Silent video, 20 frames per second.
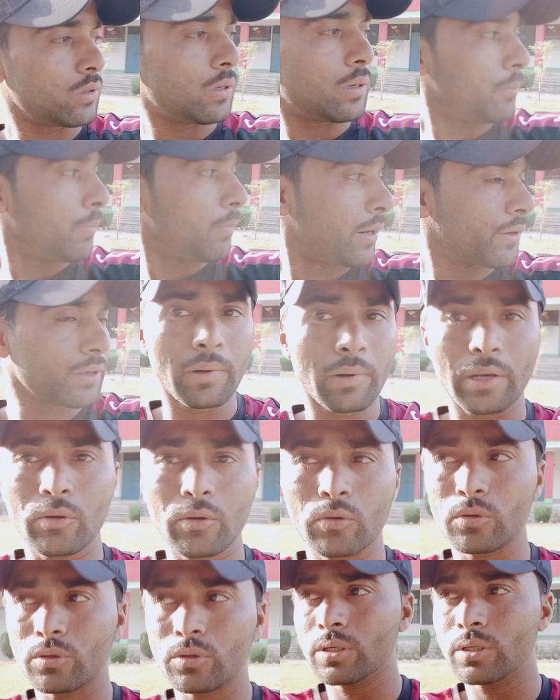चंद दिन बाद हम
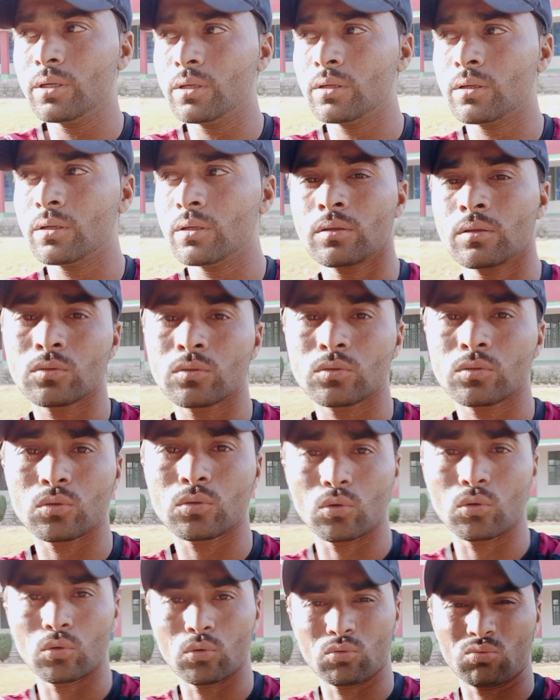उधर से इधर शिफ्ट हो गए थे
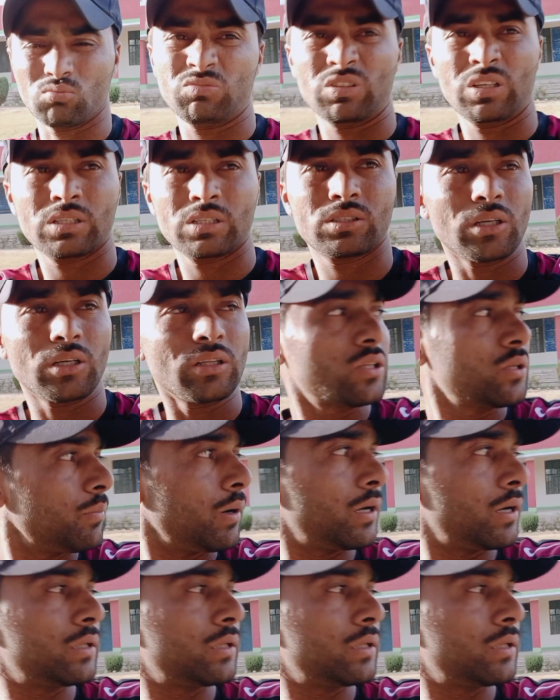तो फिर हम इधर ही पकते रहे